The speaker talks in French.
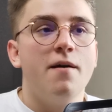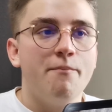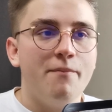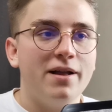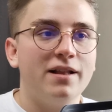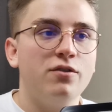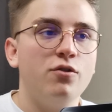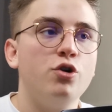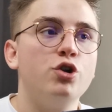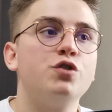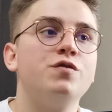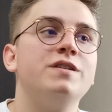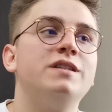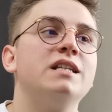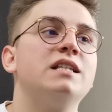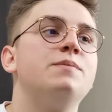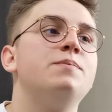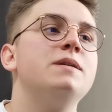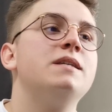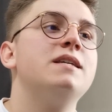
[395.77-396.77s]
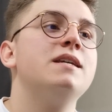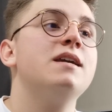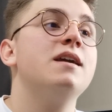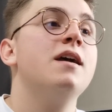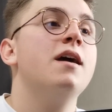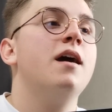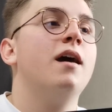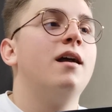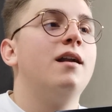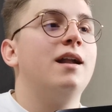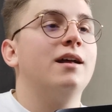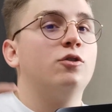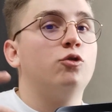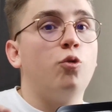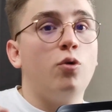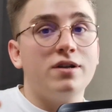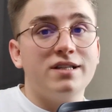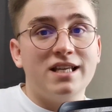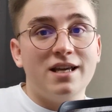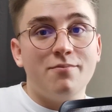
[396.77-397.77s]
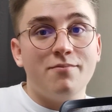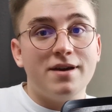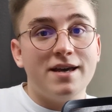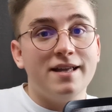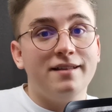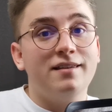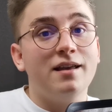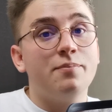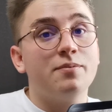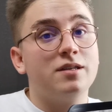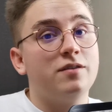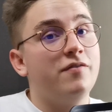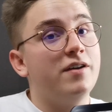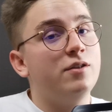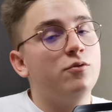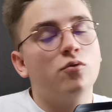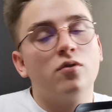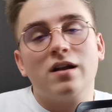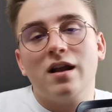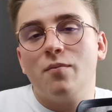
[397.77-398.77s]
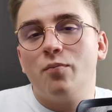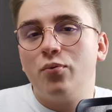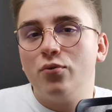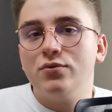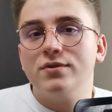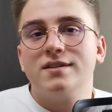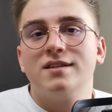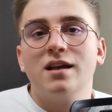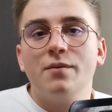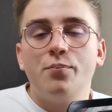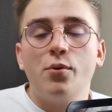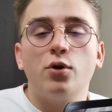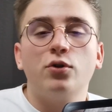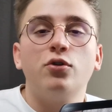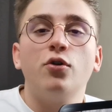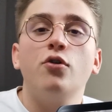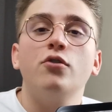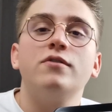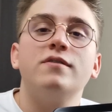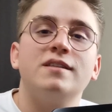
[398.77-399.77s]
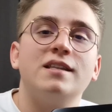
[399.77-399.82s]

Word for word: maintenant je vais t'expliquer la troisième étape qui va être donc la plus importante,